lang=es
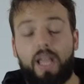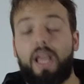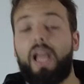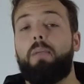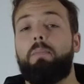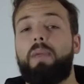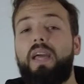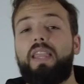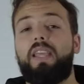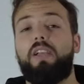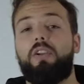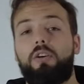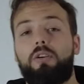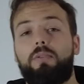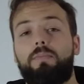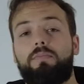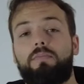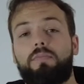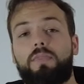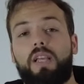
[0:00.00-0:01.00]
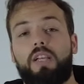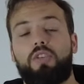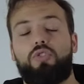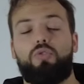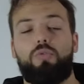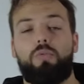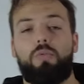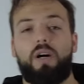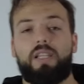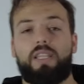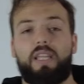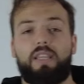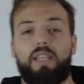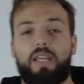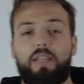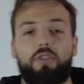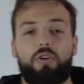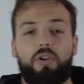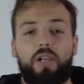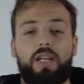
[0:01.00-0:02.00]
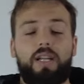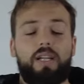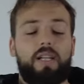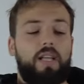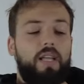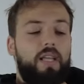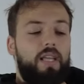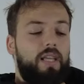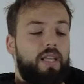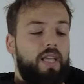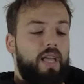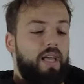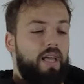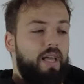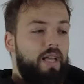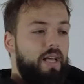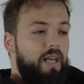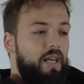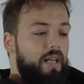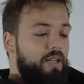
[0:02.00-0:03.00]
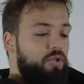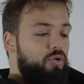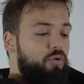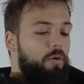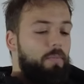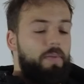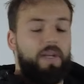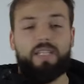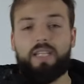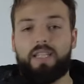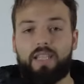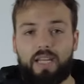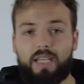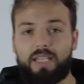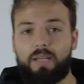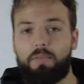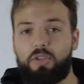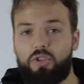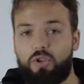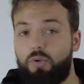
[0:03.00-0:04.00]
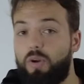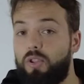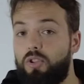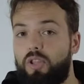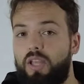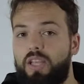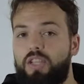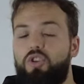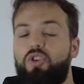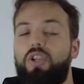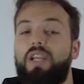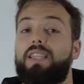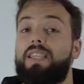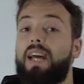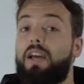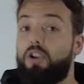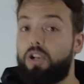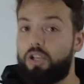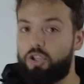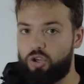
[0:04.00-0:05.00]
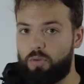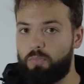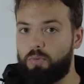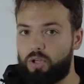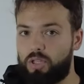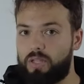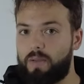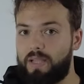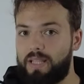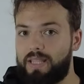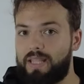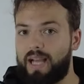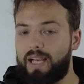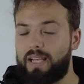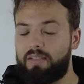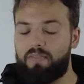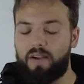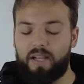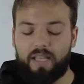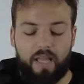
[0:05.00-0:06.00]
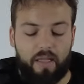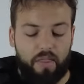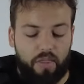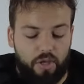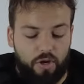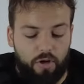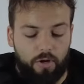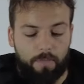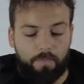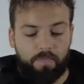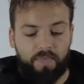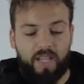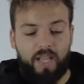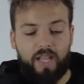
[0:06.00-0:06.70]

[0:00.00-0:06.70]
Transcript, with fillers: El médico que estuvo atendiéndole y que estuvo presente en ese episodio cuando desconectaron el soporte vital y falleció,